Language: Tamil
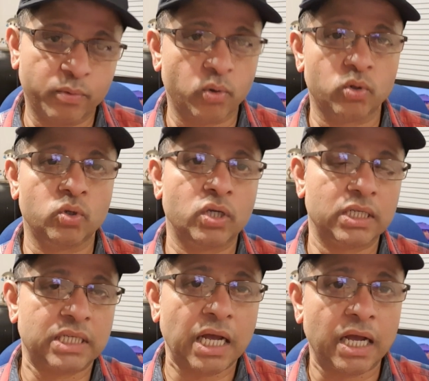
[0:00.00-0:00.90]
ஒரு
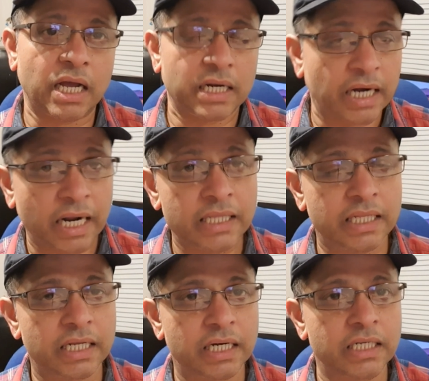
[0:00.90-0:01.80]
சா
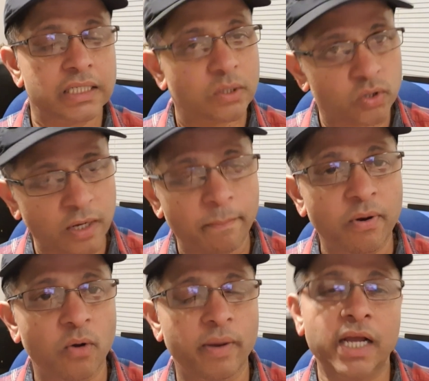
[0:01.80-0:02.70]
நடந்ததுண்டு ஒரு
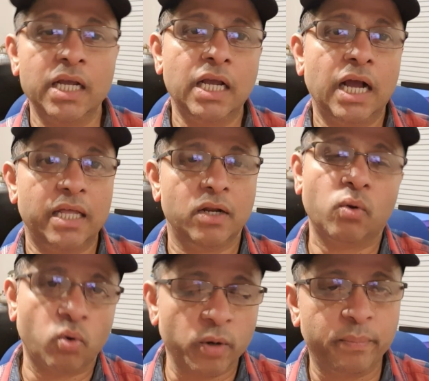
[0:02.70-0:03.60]
சம்பவமே
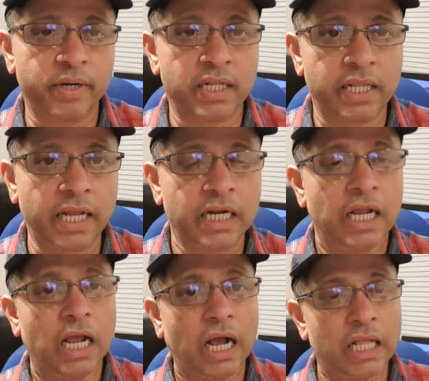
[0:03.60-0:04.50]
அதில் குறிப்பிட்டிருந்தார்
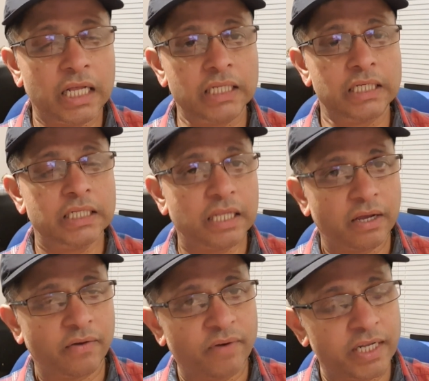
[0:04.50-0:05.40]
அதாவது இந்த
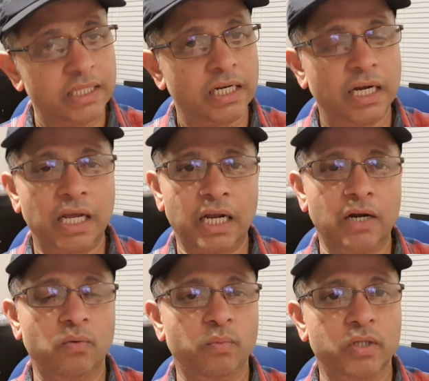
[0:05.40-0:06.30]
விடயத்தில்
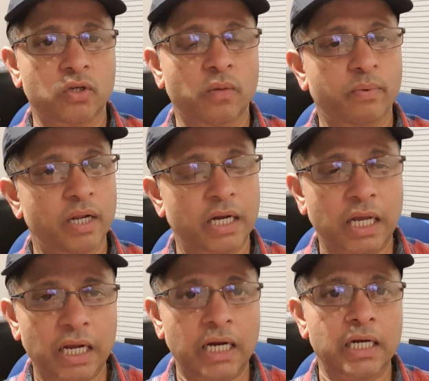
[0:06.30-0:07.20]
நாங்கள் உண்மையாக சொல்லப்போனால்
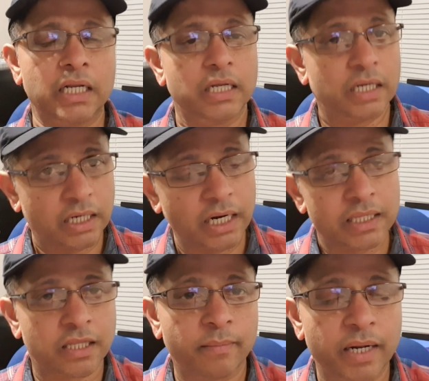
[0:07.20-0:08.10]
நாங்கள்
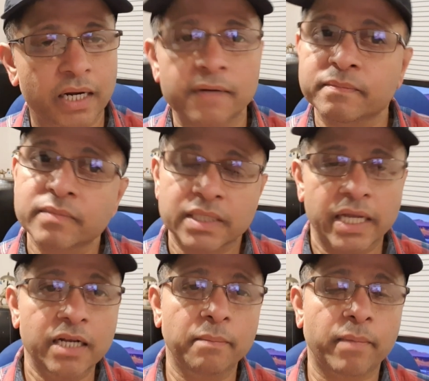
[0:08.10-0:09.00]
ஈழத்தமிழர்கள்
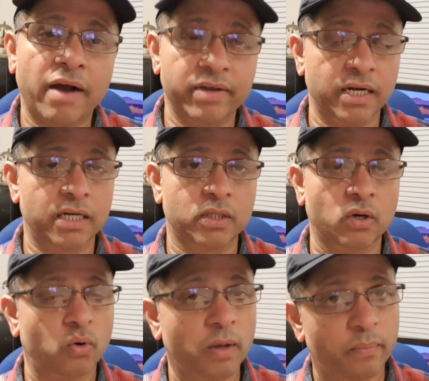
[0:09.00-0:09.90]
இன்னும் மாவீரர்
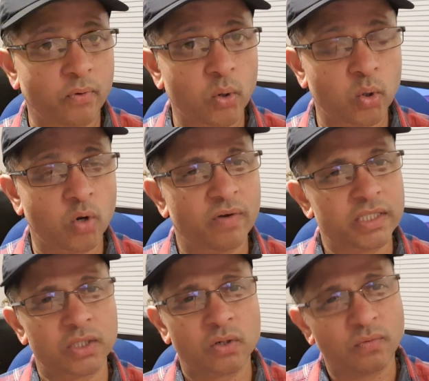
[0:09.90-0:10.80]
இடத்துல கூட ஃபோட்டோ
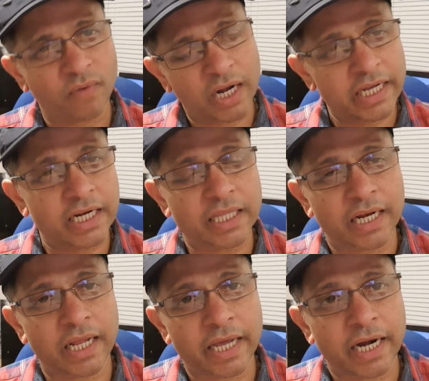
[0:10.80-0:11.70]
வச்சு
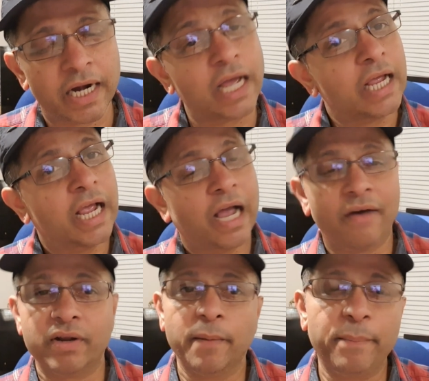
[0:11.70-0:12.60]
வணங்கினதில்லை ஏனென்றால்
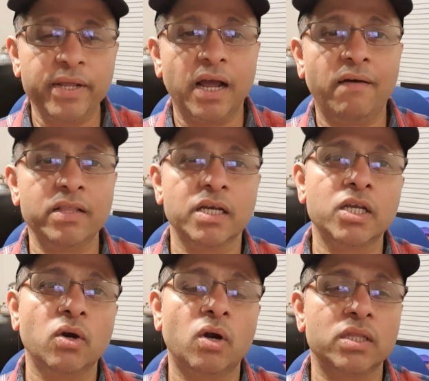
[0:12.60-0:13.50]
அவர் எப்படியாவது
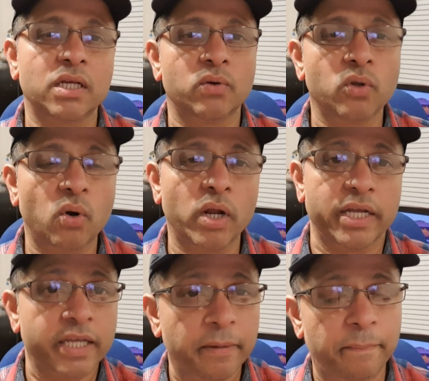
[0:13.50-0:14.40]
எங்கேயோட உயிரோடு
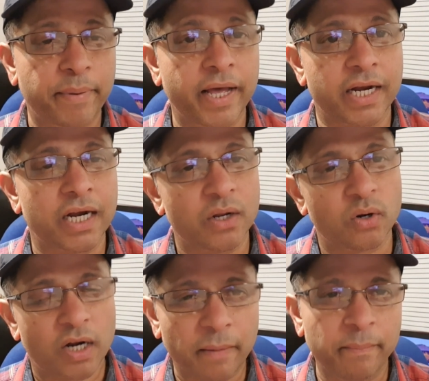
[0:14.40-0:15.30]
இருப்பார் என்ற
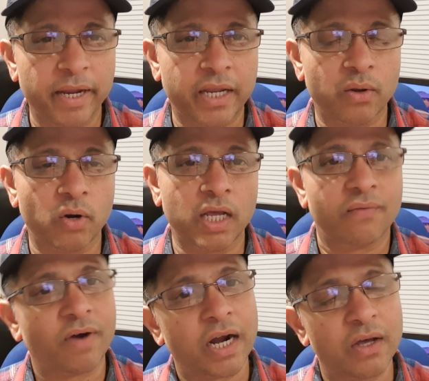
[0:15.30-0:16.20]
ஒரு நம்பிக்கையோடு
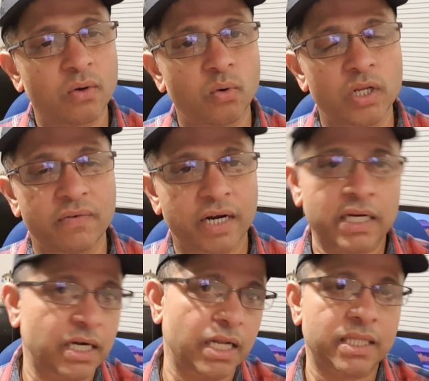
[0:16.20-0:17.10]
வாழக்கூடியவர்கள்
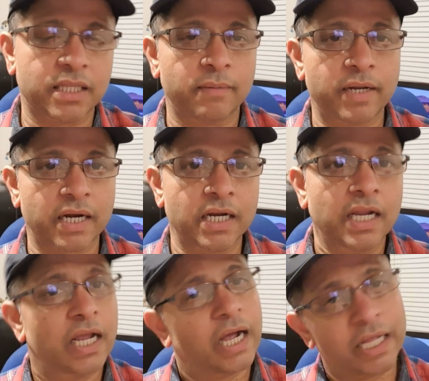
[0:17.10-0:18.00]
ஈழத்தமிழர்கள்
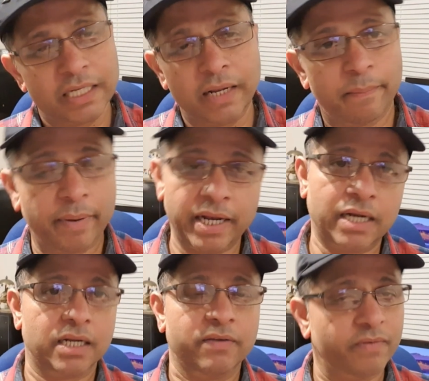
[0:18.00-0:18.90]
அதில்
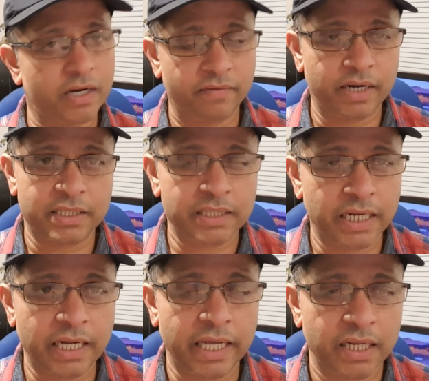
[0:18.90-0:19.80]
பலர் வேறு வேறு
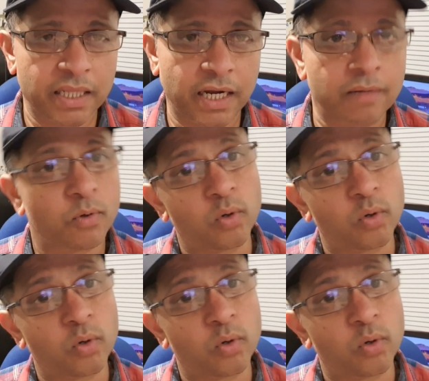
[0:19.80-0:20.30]
சிந்தனையாக இருந்தாலும்